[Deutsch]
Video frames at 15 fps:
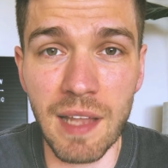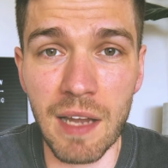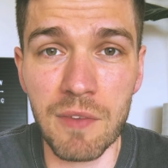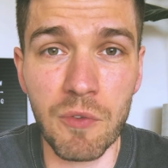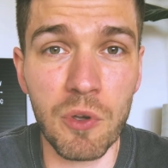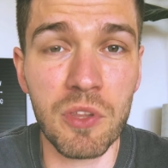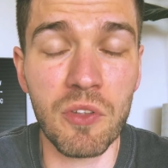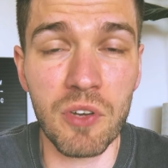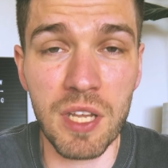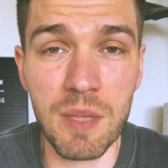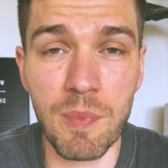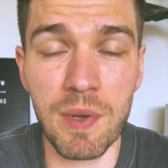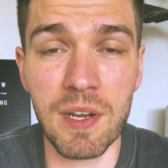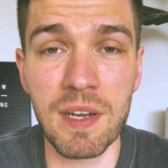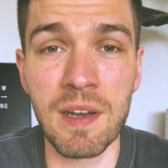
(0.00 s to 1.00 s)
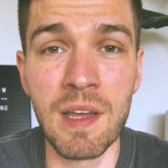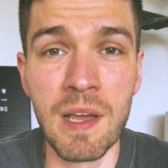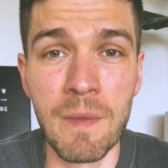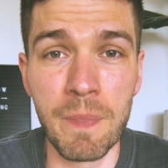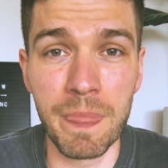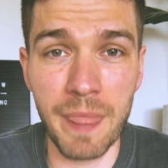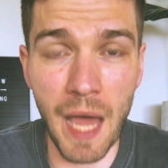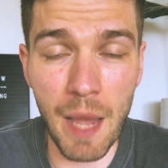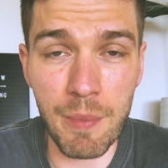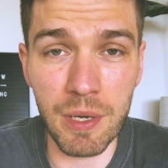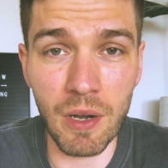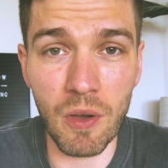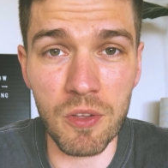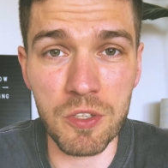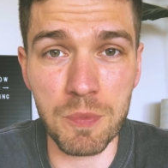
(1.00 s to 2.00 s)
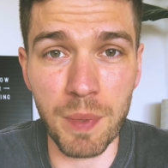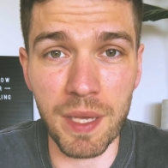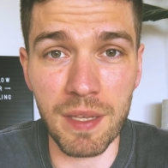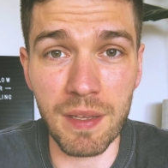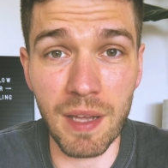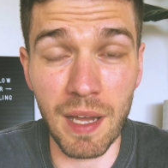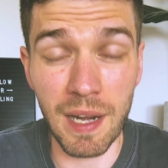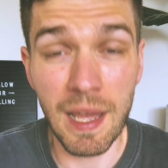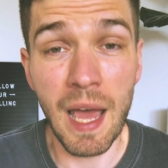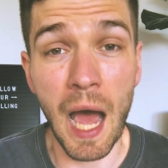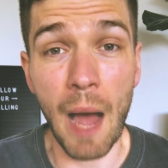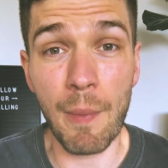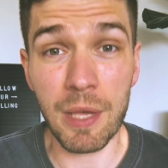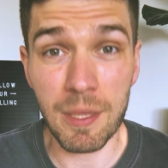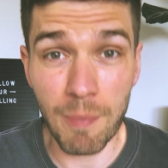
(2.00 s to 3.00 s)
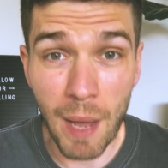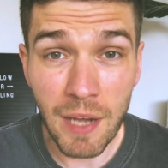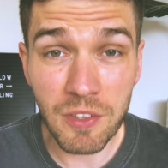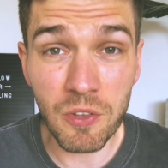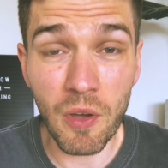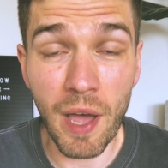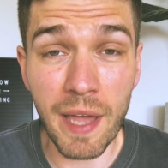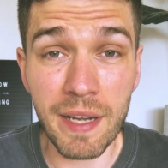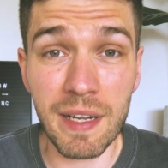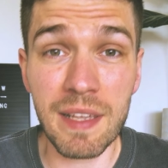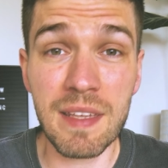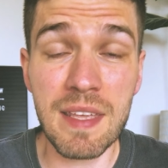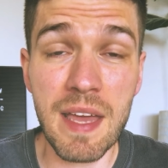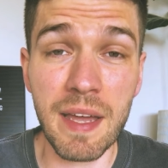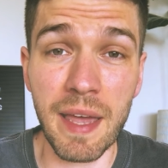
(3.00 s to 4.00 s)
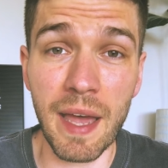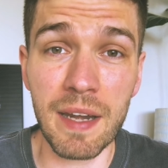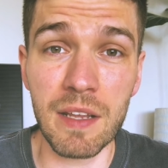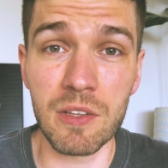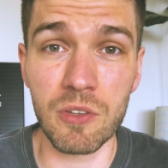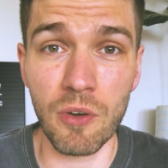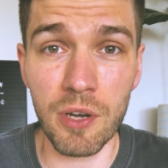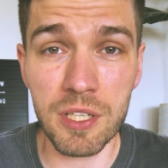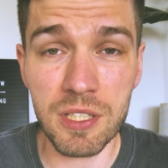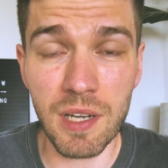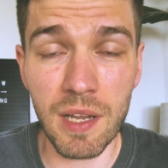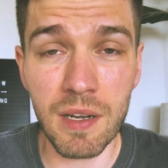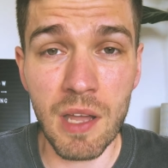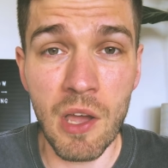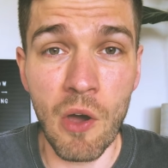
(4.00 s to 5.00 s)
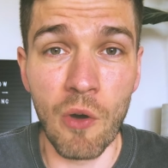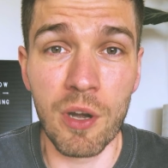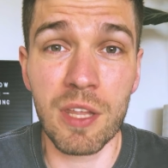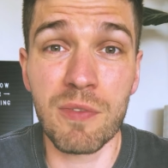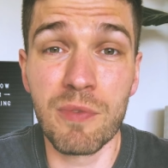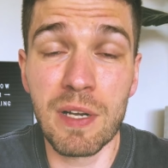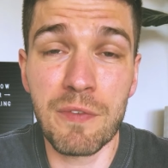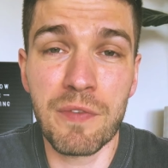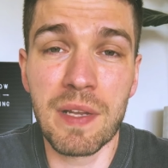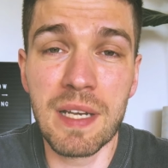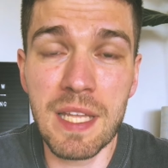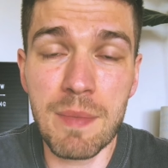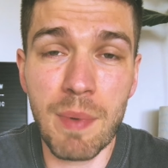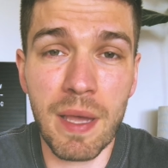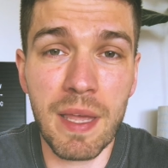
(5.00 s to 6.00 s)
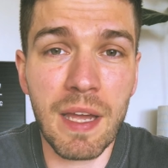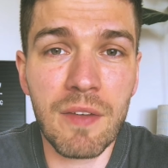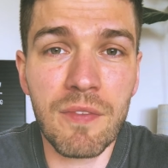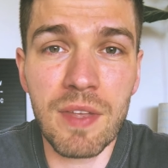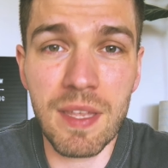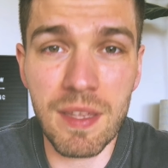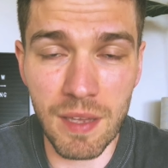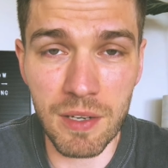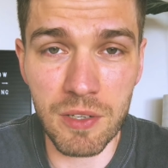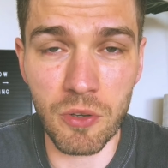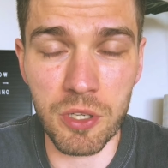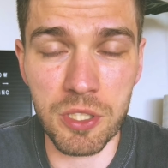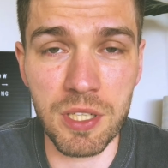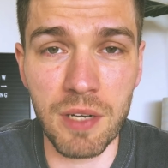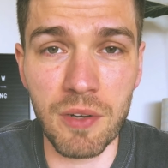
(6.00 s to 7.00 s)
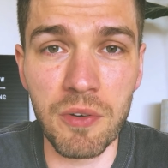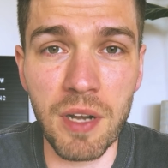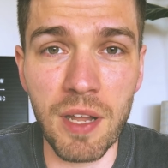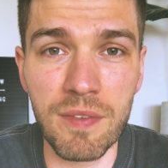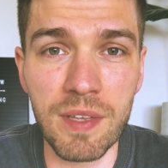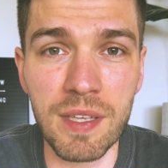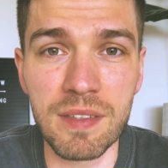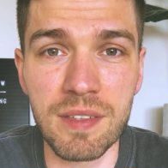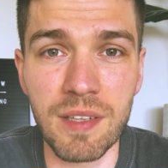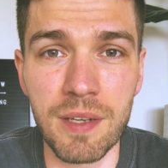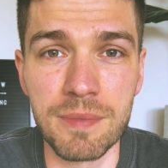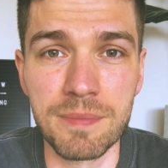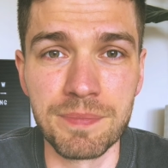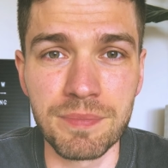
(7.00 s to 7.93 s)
Land, wo ich noch nicht mal den Namen aussprechen kann. Aber ich mag es doch eigentlich hier gerne in Deutschland und ich will viel lieber irgendwie hier in Deutschland unterwegs sein.